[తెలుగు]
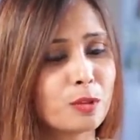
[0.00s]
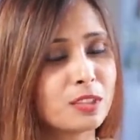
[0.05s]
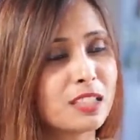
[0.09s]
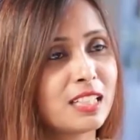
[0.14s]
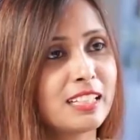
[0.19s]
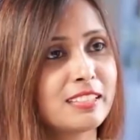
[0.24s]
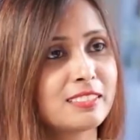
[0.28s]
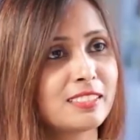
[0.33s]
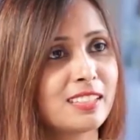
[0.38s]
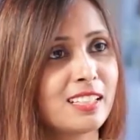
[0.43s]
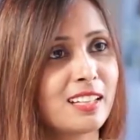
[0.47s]

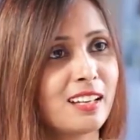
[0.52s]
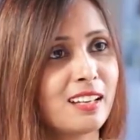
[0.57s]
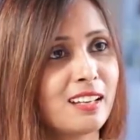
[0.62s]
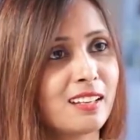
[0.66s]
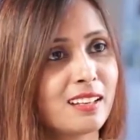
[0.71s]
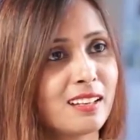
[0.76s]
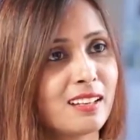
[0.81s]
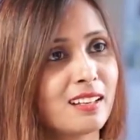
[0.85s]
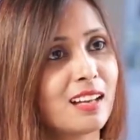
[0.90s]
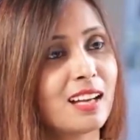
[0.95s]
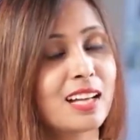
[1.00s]
వదిలేసేయి
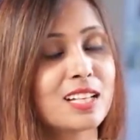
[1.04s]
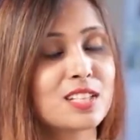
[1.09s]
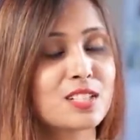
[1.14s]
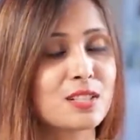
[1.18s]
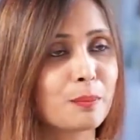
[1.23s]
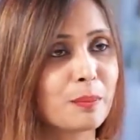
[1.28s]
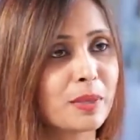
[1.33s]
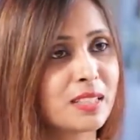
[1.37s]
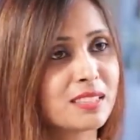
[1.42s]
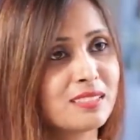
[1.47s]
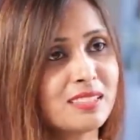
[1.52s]
అని
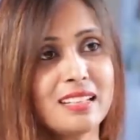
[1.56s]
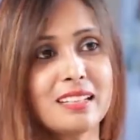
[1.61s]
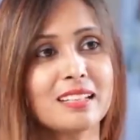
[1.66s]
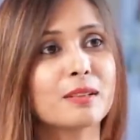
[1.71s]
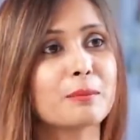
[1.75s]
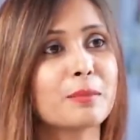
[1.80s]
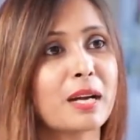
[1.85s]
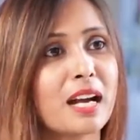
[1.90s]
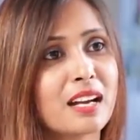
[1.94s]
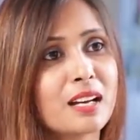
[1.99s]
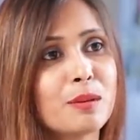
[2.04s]
చెప్పేసి
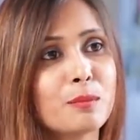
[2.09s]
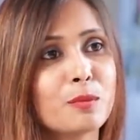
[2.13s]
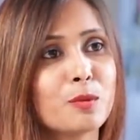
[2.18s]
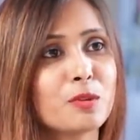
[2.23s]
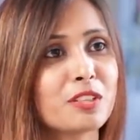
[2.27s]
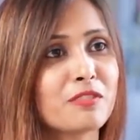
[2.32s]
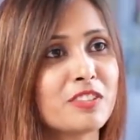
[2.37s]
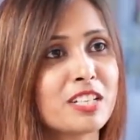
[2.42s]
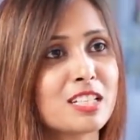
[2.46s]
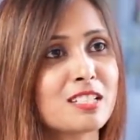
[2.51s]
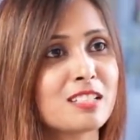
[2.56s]
ఇంకా బాగా
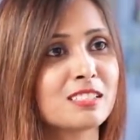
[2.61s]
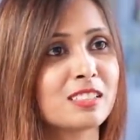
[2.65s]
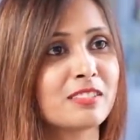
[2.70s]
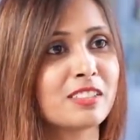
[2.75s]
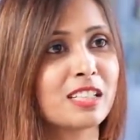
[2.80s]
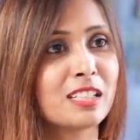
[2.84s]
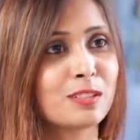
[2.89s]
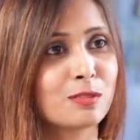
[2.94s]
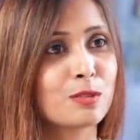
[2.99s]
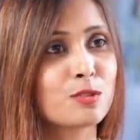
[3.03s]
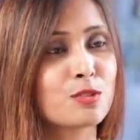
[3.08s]
మోటివేట్
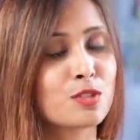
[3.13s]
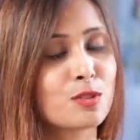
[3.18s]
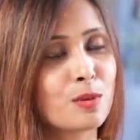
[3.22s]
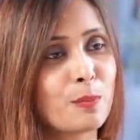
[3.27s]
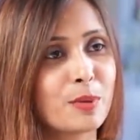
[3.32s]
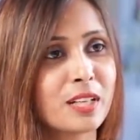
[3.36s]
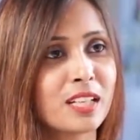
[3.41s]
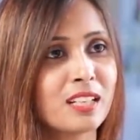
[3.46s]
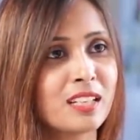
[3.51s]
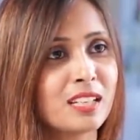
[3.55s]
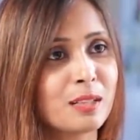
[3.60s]
చేసేవాళ్ళు కొంచెం
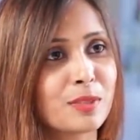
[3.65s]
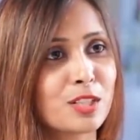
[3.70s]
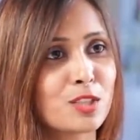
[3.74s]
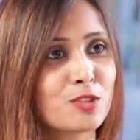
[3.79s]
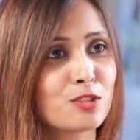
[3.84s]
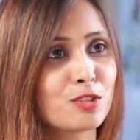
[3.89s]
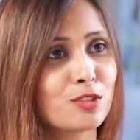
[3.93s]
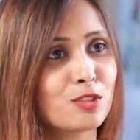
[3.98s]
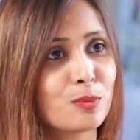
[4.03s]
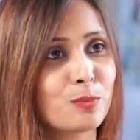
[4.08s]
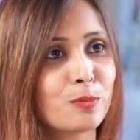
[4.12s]
ఎప్పుడైనా
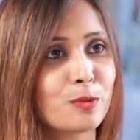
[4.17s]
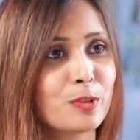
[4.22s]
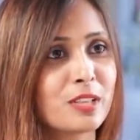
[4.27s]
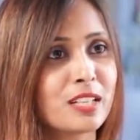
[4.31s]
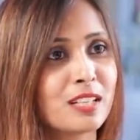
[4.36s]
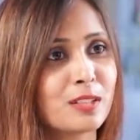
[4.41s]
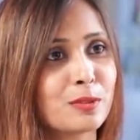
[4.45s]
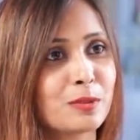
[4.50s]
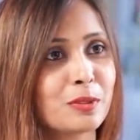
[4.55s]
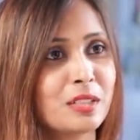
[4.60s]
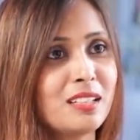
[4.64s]
డిప్రెషన్లోకి
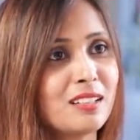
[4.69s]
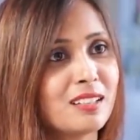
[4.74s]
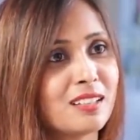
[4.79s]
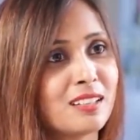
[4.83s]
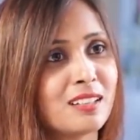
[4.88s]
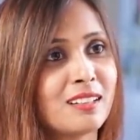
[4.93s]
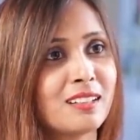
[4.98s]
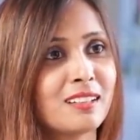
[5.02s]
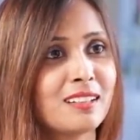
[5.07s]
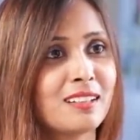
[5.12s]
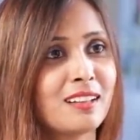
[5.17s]
పోయినా కూడా
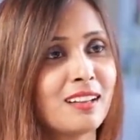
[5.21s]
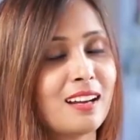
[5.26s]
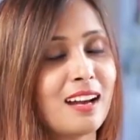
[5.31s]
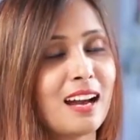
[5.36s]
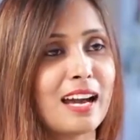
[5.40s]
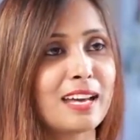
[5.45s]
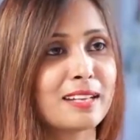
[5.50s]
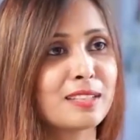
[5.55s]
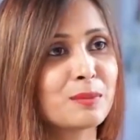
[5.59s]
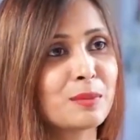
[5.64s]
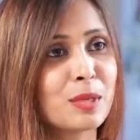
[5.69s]

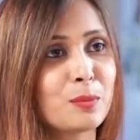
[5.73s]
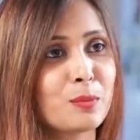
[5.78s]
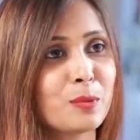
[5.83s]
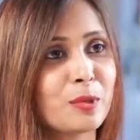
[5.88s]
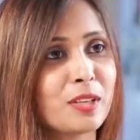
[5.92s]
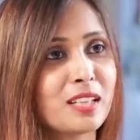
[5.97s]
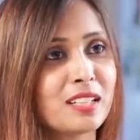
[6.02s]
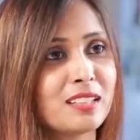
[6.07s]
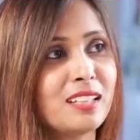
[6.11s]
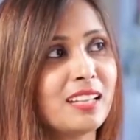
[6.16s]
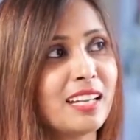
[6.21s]

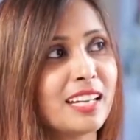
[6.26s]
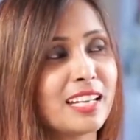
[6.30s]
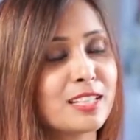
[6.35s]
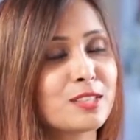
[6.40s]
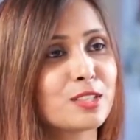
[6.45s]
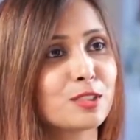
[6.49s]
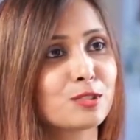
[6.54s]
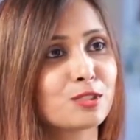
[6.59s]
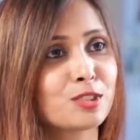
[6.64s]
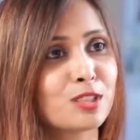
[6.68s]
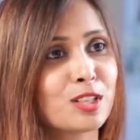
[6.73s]
అర్థమైపోయేది ఏం
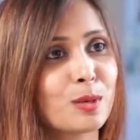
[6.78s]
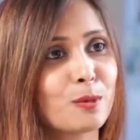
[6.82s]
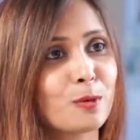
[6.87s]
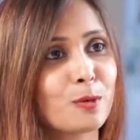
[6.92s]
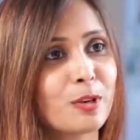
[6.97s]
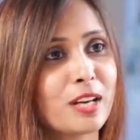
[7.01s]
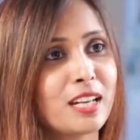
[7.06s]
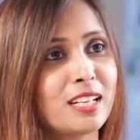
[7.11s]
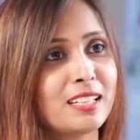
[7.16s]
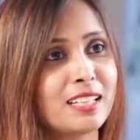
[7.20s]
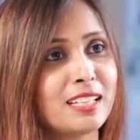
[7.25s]
చేస్తున్నావు
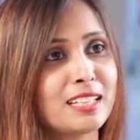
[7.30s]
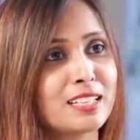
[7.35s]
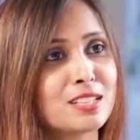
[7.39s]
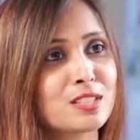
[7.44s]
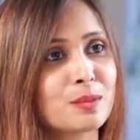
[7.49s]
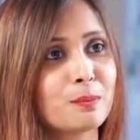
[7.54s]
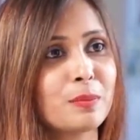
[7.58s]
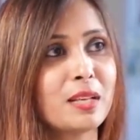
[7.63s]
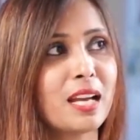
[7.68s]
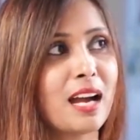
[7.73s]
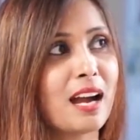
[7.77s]
ఏంటి అని
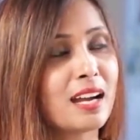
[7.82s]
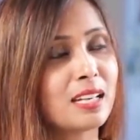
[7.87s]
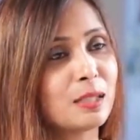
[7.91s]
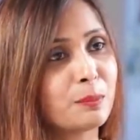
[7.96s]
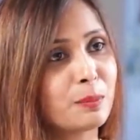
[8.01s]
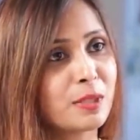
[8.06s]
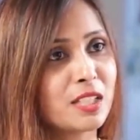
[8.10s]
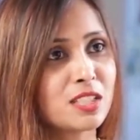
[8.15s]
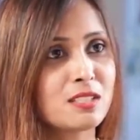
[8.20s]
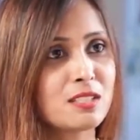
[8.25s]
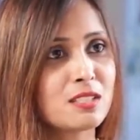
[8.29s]
చెప్పి ఆ
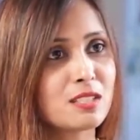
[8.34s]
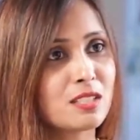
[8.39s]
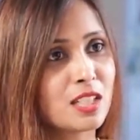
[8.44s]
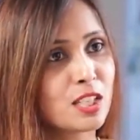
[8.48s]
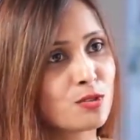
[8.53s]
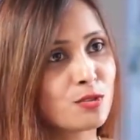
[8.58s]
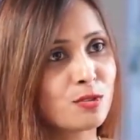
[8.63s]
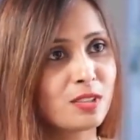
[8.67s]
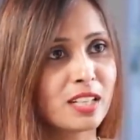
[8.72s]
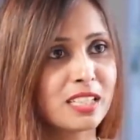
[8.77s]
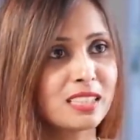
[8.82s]
డిప్రెషన్
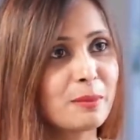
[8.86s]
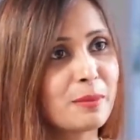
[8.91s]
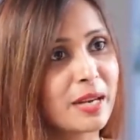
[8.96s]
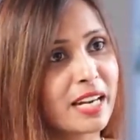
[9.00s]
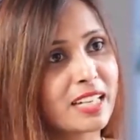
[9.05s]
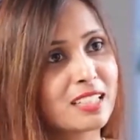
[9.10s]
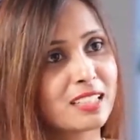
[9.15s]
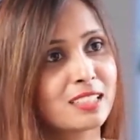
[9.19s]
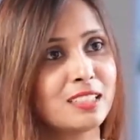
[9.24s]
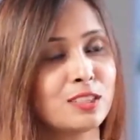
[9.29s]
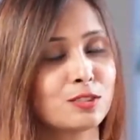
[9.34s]
స్టేజ్ నుండి అయితే
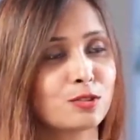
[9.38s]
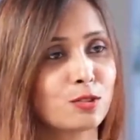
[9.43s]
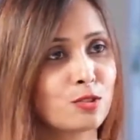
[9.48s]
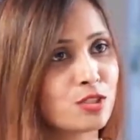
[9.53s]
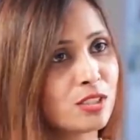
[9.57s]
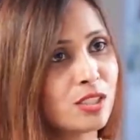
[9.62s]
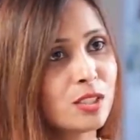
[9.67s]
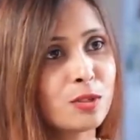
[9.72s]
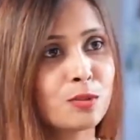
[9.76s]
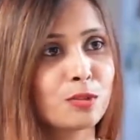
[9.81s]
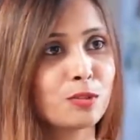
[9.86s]
బయటకు
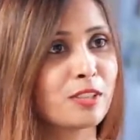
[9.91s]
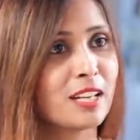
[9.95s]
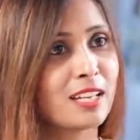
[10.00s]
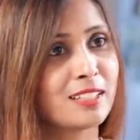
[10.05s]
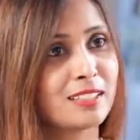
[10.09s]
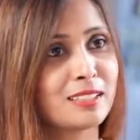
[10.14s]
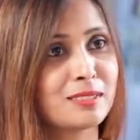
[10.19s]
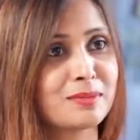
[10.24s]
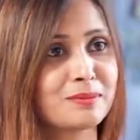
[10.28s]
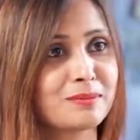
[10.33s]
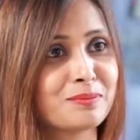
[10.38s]
తీసుకొచ్చింది
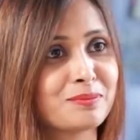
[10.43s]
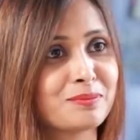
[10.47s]
గురుగారు